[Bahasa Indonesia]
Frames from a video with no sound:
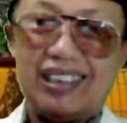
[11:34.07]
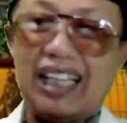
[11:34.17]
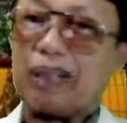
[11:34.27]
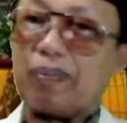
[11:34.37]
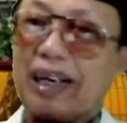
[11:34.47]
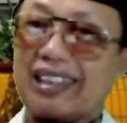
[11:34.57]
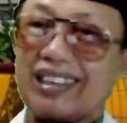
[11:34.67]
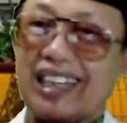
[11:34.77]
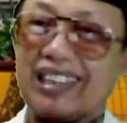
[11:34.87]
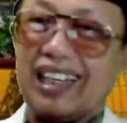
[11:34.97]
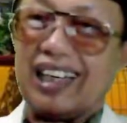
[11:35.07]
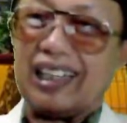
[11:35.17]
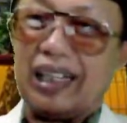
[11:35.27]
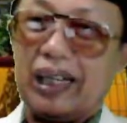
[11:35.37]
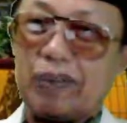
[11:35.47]
Tanpa
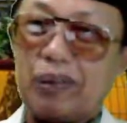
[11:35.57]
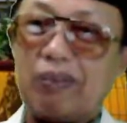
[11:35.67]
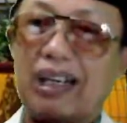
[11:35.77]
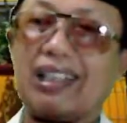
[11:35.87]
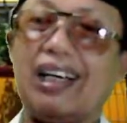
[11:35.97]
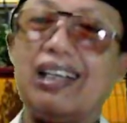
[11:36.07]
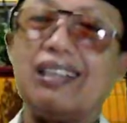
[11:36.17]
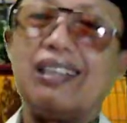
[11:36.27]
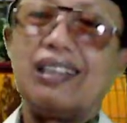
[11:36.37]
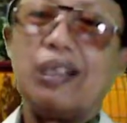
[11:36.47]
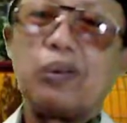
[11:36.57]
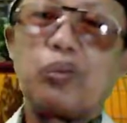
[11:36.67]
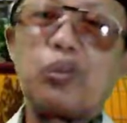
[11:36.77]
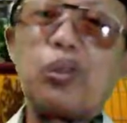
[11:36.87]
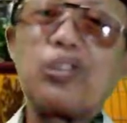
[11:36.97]
kesadaran ilmu, maka
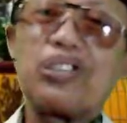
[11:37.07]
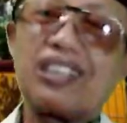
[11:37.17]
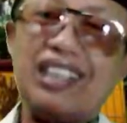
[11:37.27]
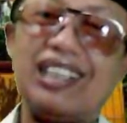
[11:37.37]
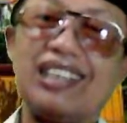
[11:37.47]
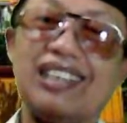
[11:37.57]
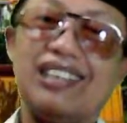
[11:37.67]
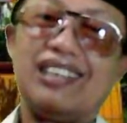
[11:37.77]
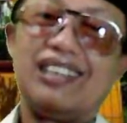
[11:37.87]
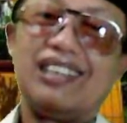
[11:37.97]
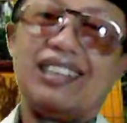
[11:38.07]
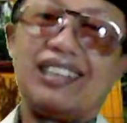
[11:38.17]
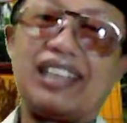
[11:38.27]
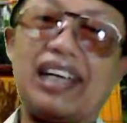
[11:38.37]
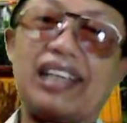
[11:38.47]
fungsi
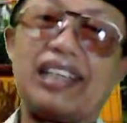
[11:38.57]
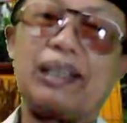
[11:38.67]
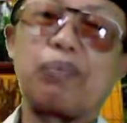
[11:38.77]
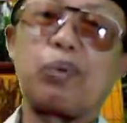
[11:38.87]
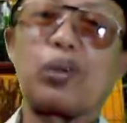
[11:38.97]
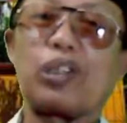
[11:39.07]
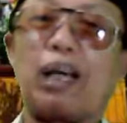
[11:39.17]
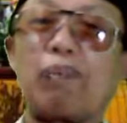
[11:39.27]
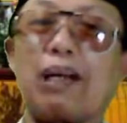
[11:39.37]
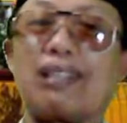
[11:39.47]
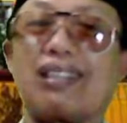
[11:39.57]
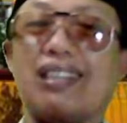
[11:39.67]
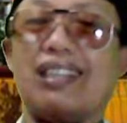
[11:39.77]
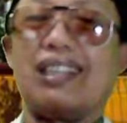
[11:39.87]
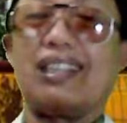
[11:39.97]
dari purnama
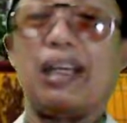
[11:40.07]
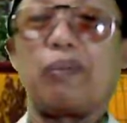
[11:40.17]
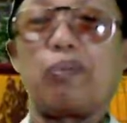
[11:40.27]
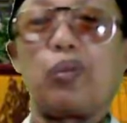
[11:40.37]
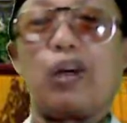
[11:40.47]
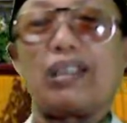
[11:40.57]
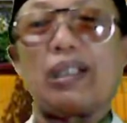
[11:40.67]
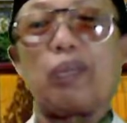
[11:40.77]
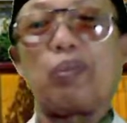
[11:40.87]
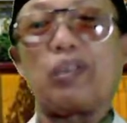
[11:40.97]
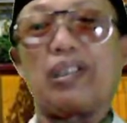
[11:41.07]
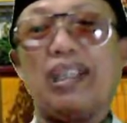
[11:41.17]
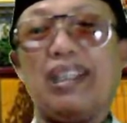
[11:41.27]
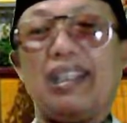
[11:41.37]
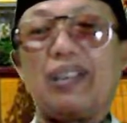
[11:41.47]
Siti dan puasa
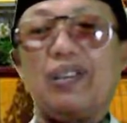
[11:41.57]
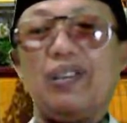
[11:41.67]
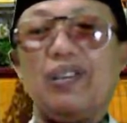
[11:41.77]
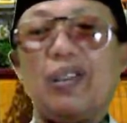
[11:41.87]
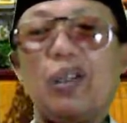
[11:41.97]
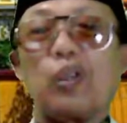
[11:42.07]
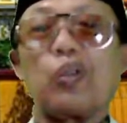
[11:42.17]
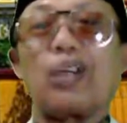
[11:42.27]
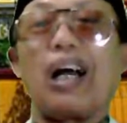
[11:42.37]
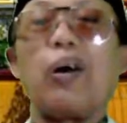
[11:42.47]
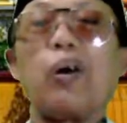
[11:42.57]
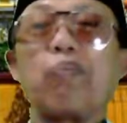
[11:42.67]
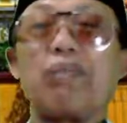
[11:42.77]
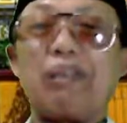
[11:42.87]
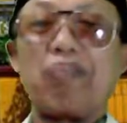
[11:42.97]
putih itu kurang
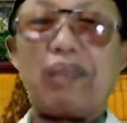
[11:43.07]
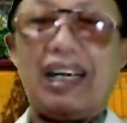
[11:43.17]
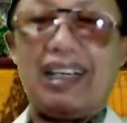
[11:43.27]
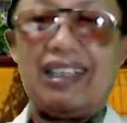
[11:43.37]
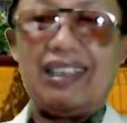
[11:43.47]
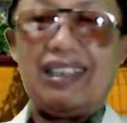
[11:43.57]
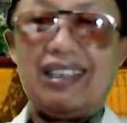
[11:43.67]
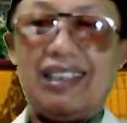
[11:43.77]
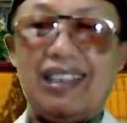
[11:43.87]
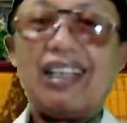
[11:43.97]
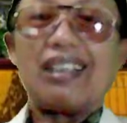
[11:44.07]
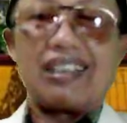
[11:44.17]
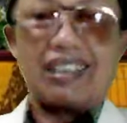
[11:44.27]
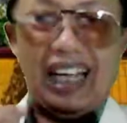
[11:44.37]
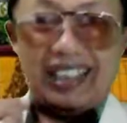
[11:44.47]
optimal.
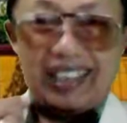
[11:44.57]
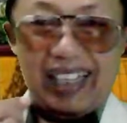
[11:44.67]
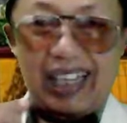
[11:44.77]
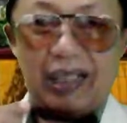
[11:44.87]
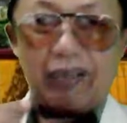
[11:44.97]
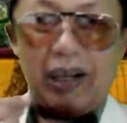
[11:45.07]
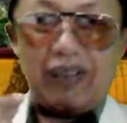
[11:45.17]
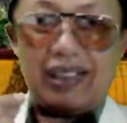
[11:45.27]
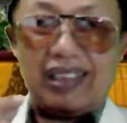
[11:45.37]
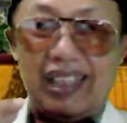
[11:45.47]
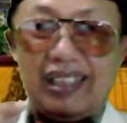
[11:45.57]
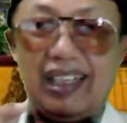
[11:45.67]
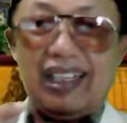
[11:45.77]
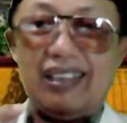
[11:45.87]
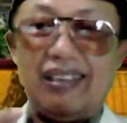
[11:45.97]
Sadar
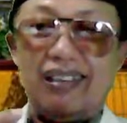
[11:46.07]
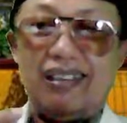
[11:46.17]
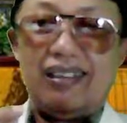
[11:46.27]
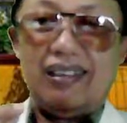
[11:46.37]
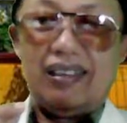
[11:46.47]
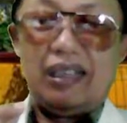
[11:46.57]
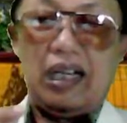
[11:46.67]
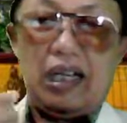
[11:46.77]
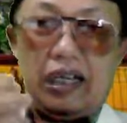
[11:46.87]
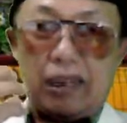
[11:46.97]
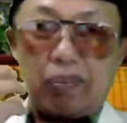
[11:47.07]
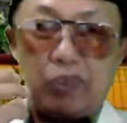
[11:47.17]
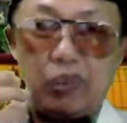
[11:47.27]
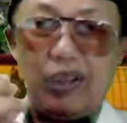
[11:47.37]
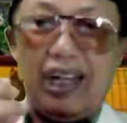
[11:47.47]
bahwasanya
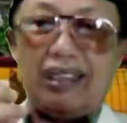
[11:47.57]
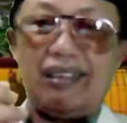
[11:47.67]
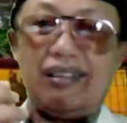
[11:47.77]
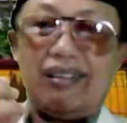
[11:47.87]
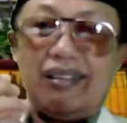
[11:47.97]
rembulan